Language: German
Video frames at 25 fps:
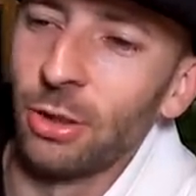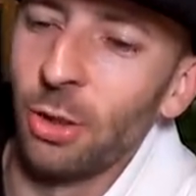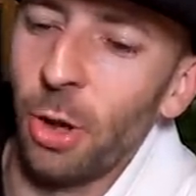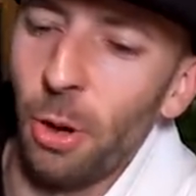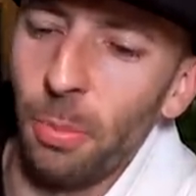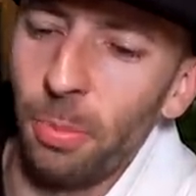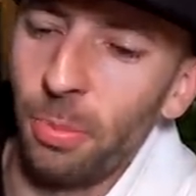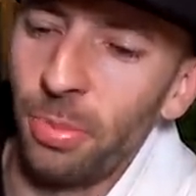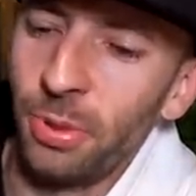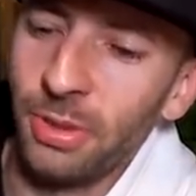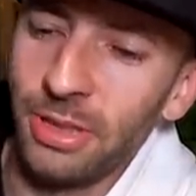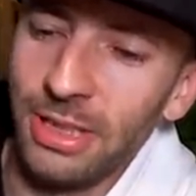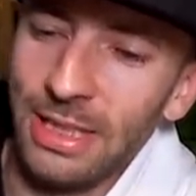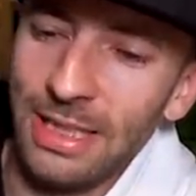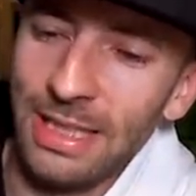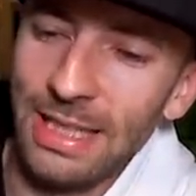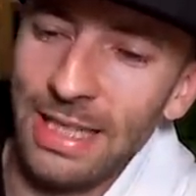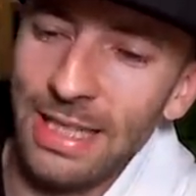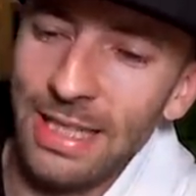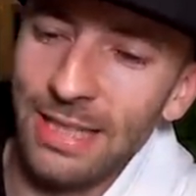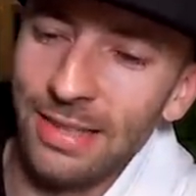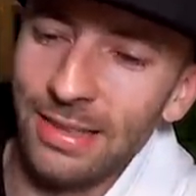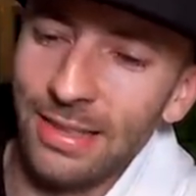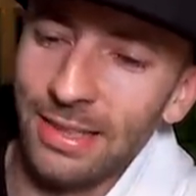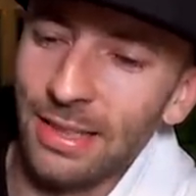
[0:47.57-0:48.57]
top, die
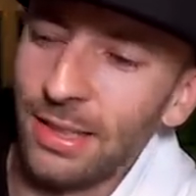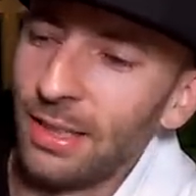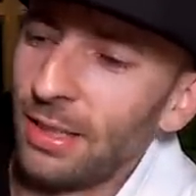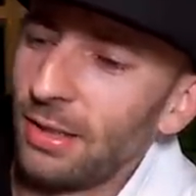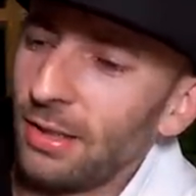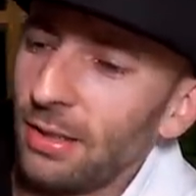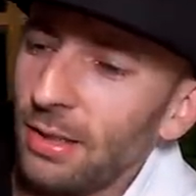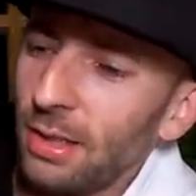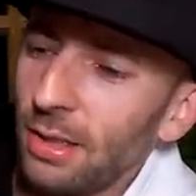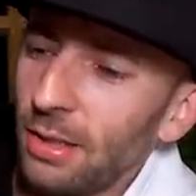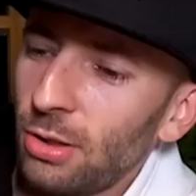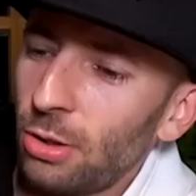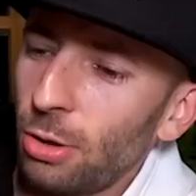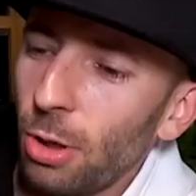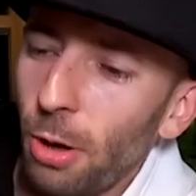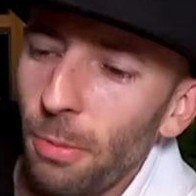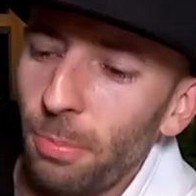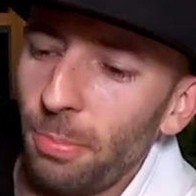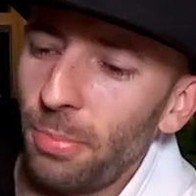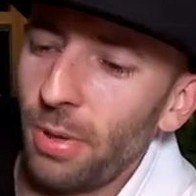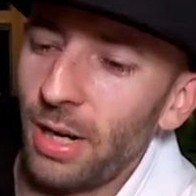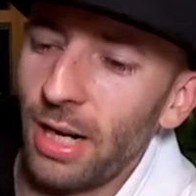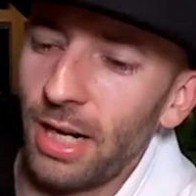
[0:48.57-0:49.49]
Nähte, top.